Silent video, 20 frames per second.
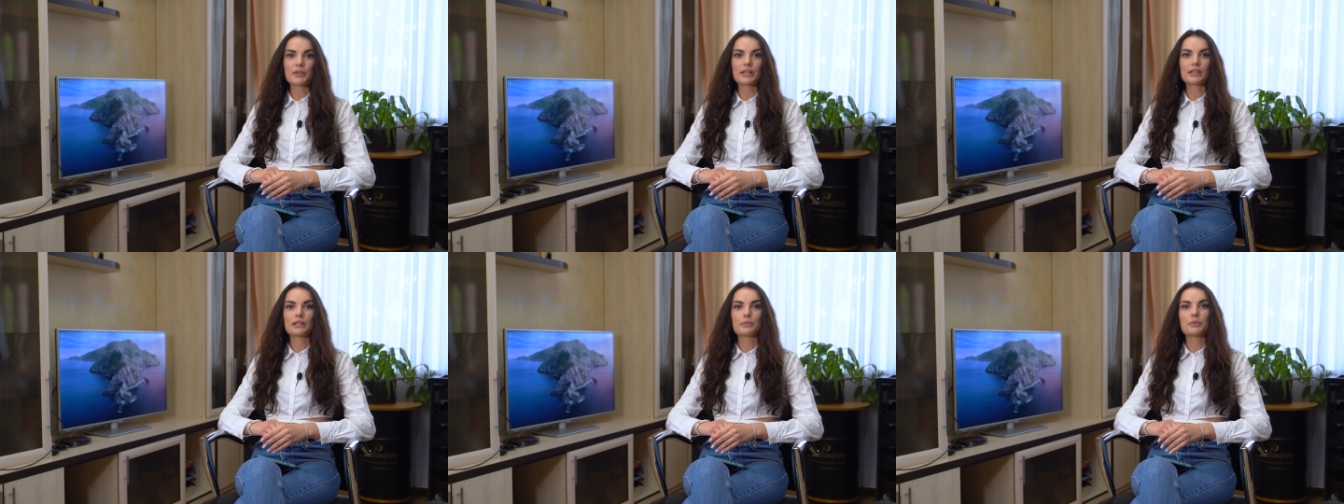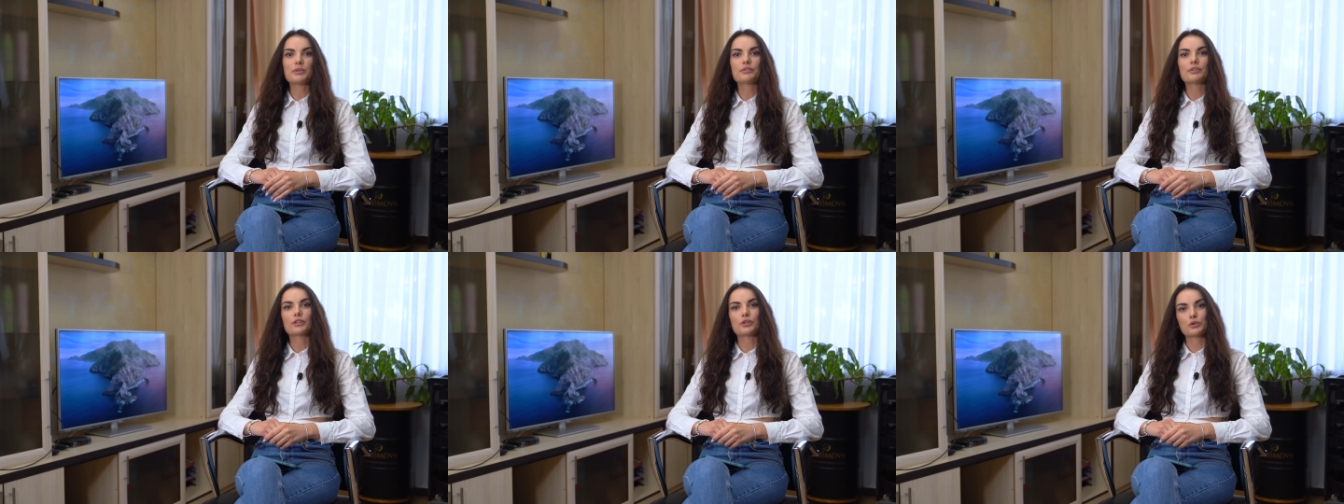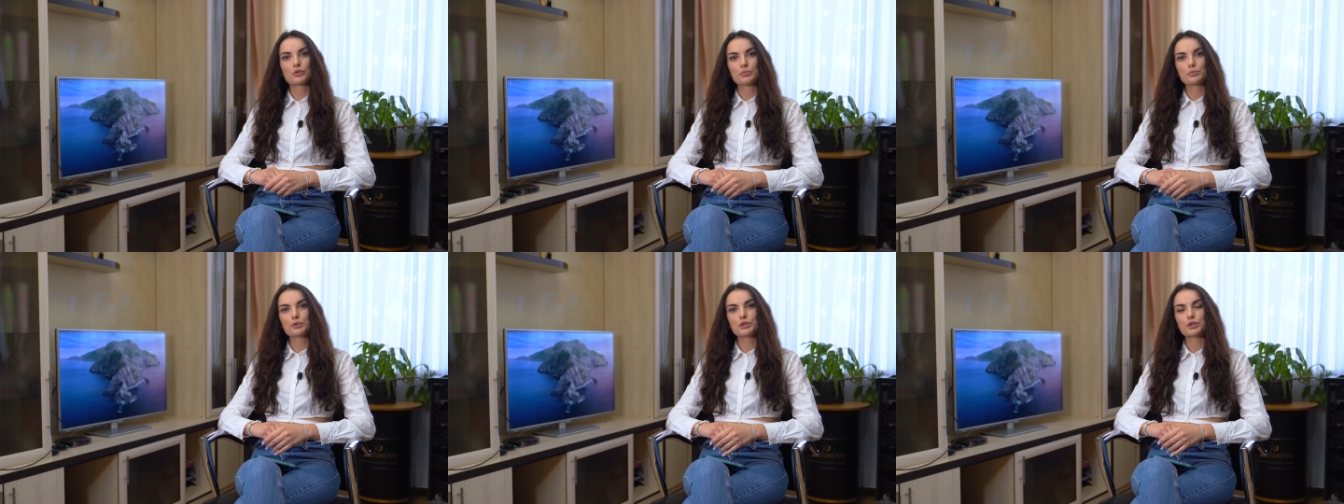это миф о
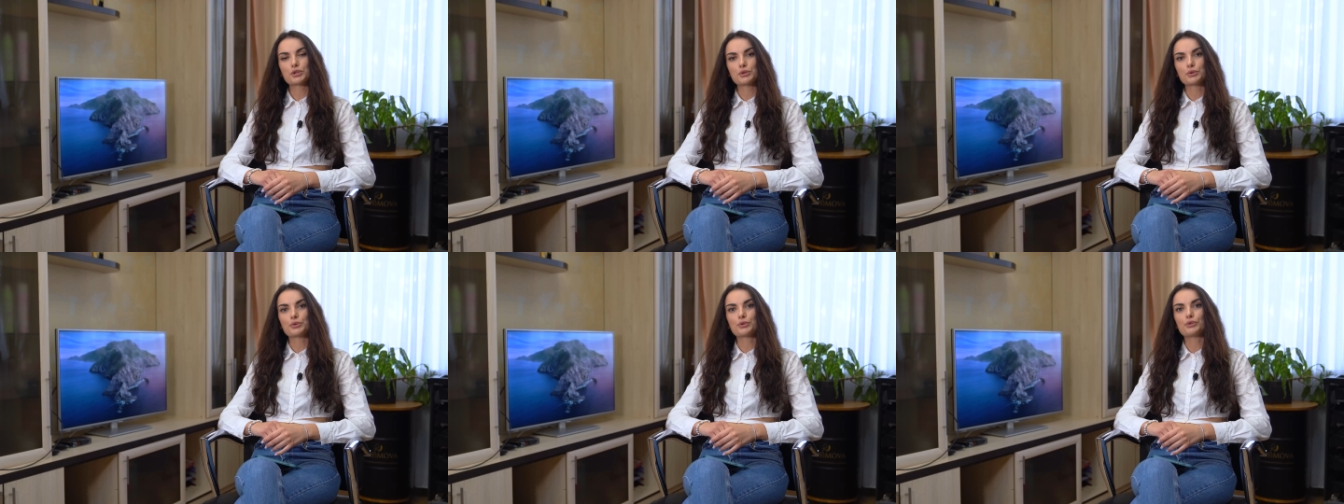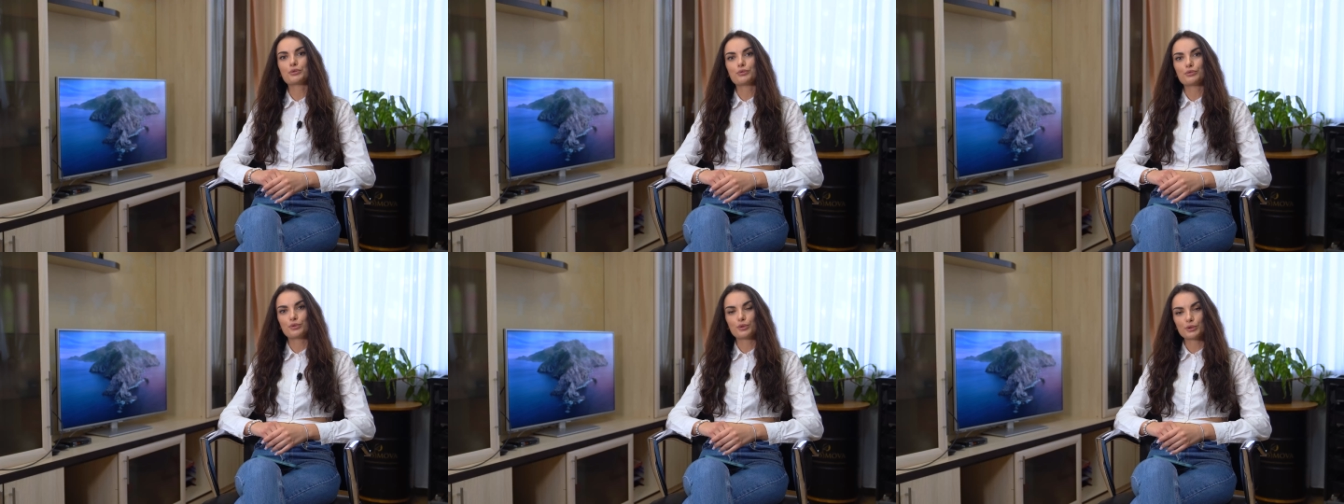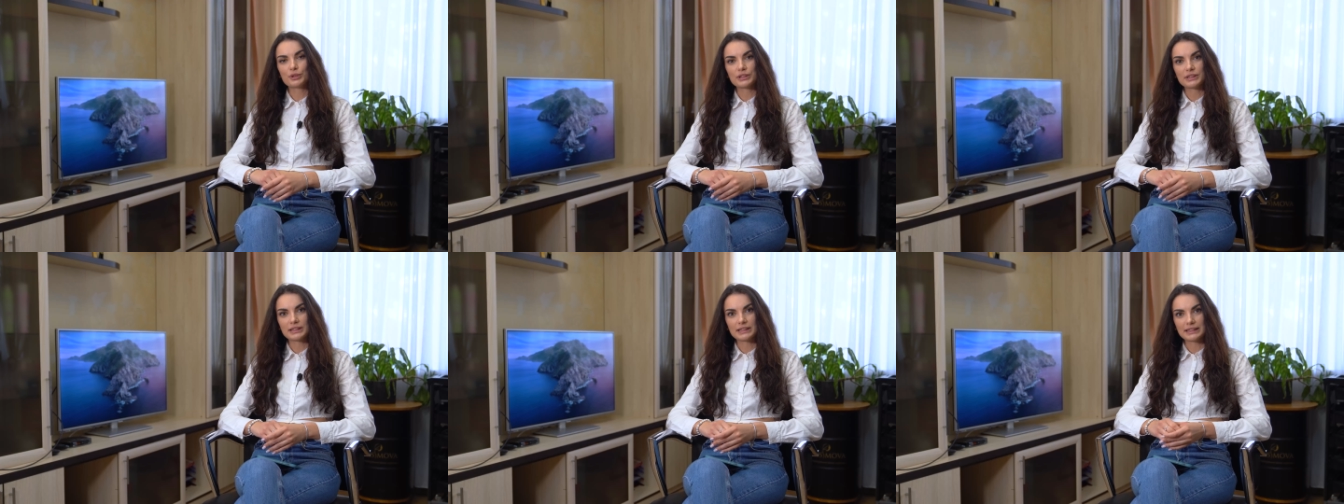том, что
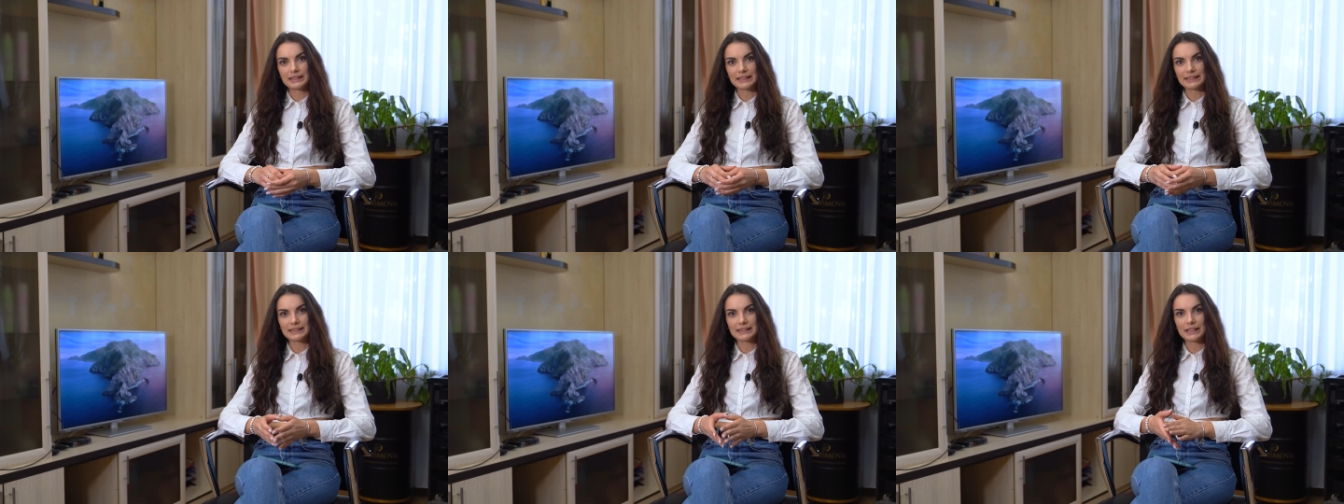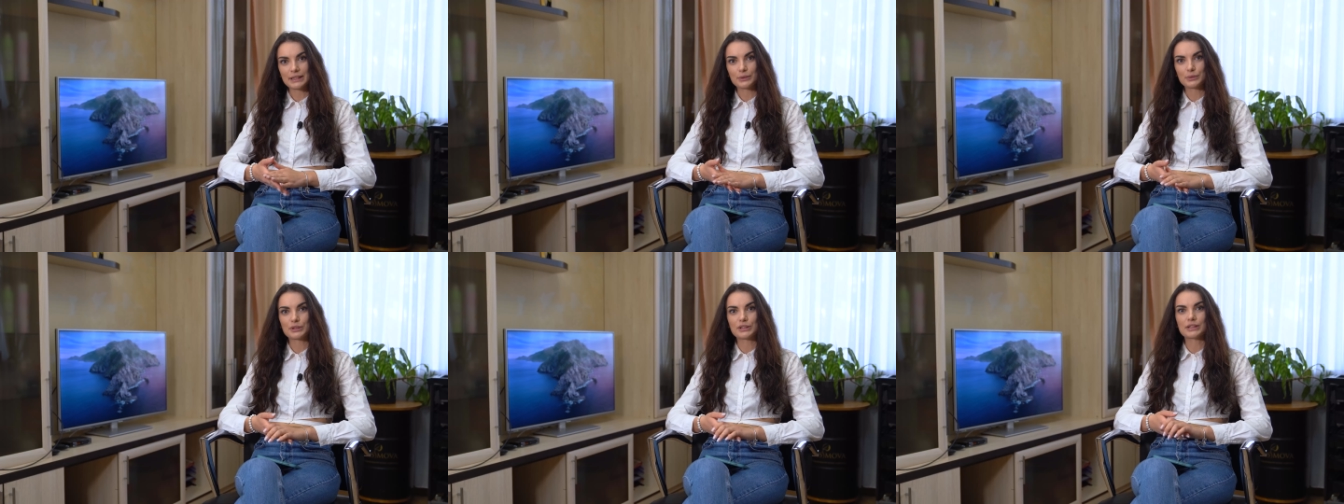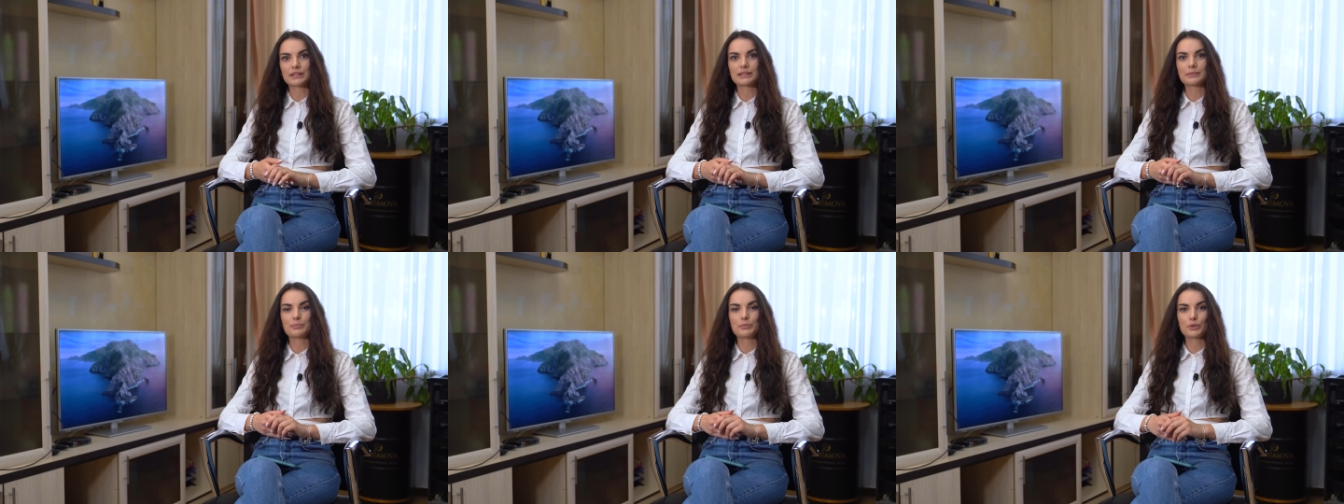волосы
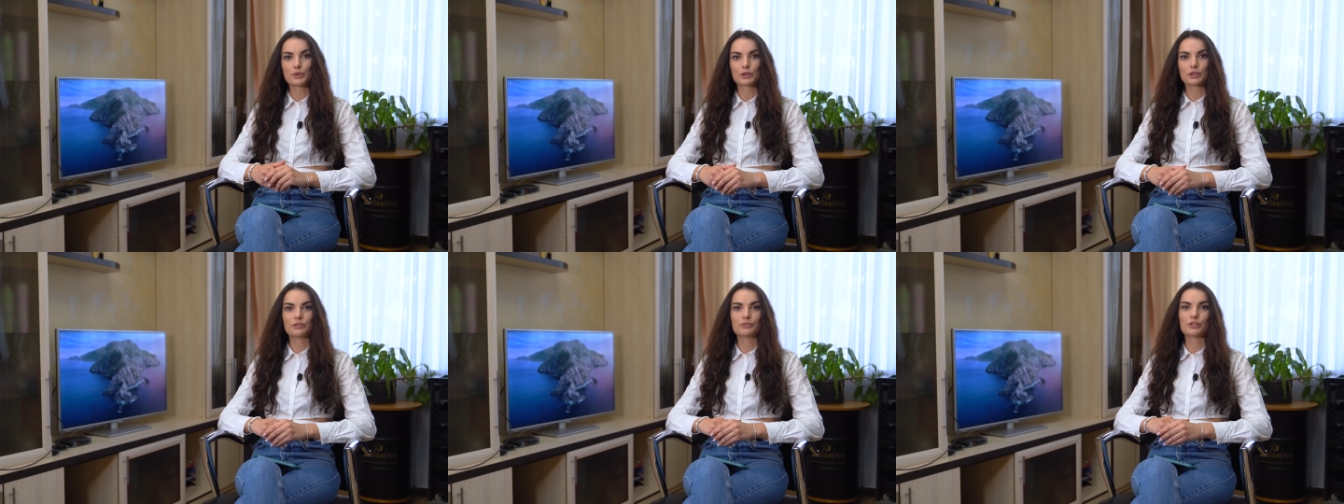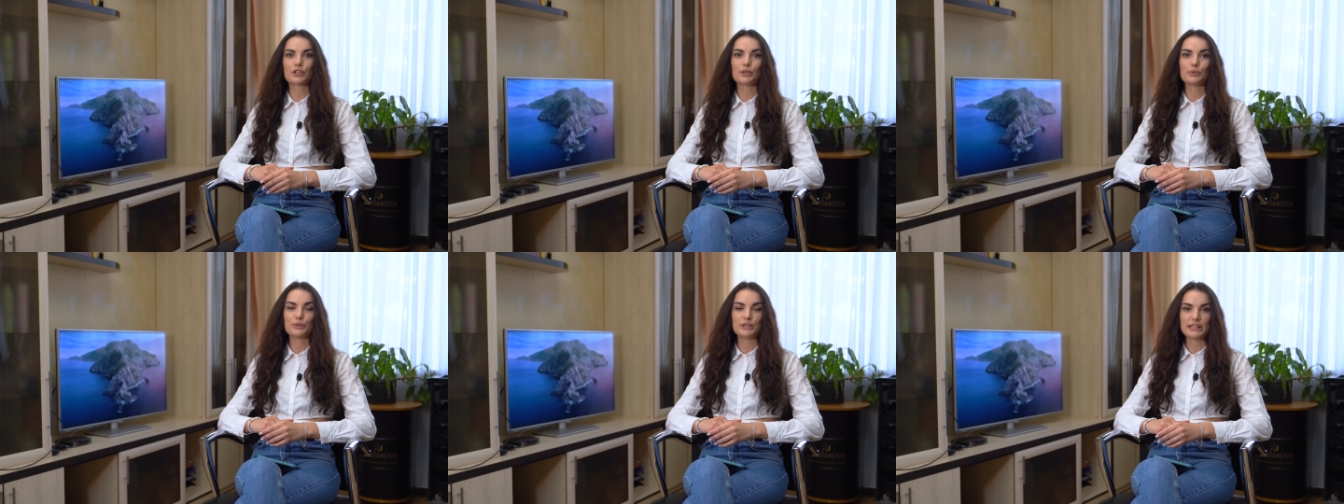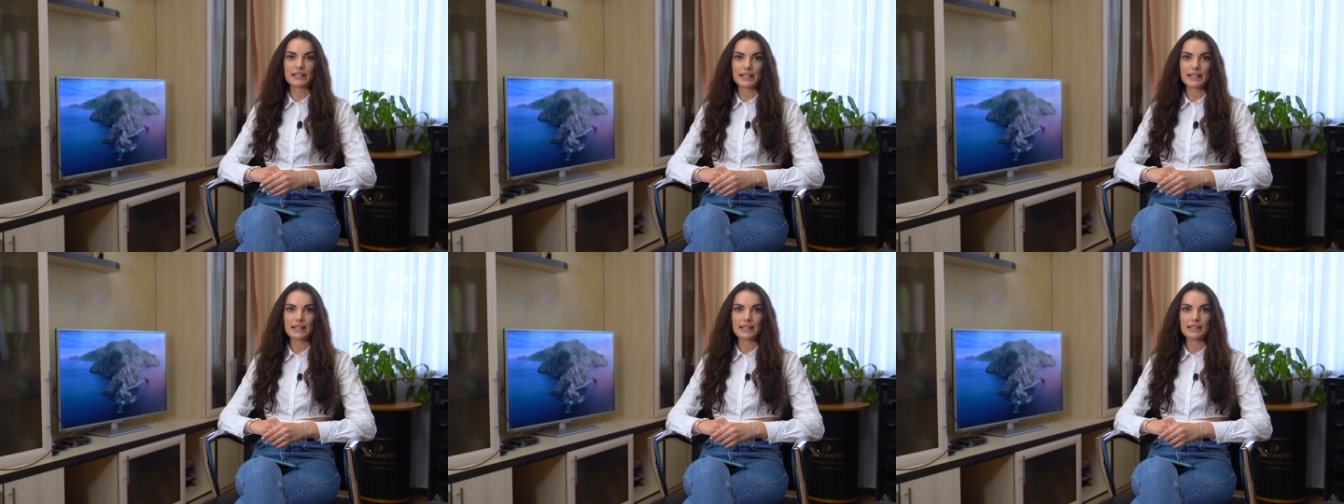срезаются с мертвых
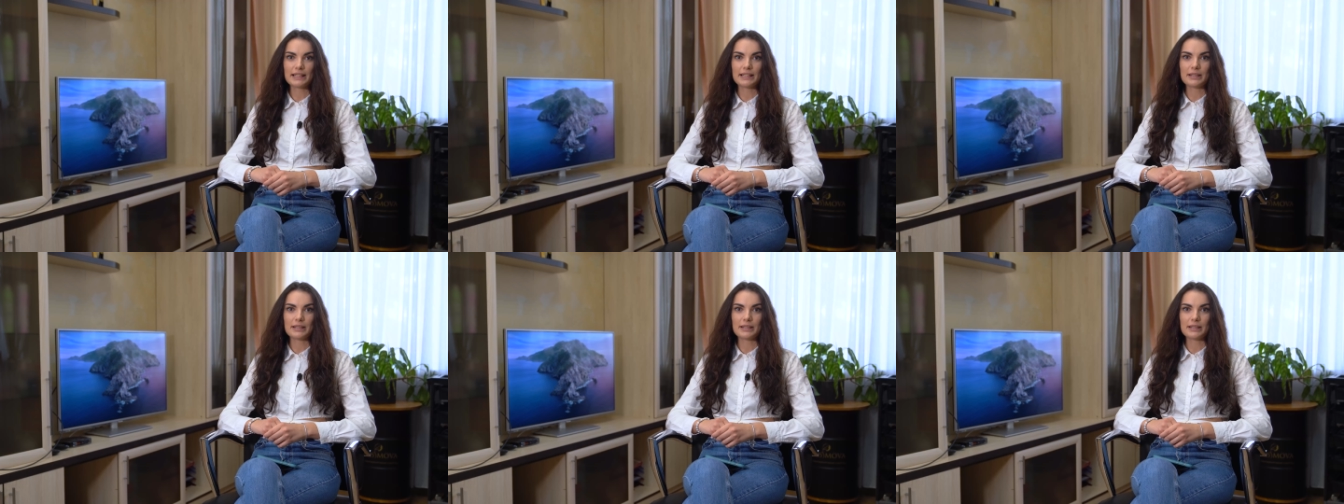людей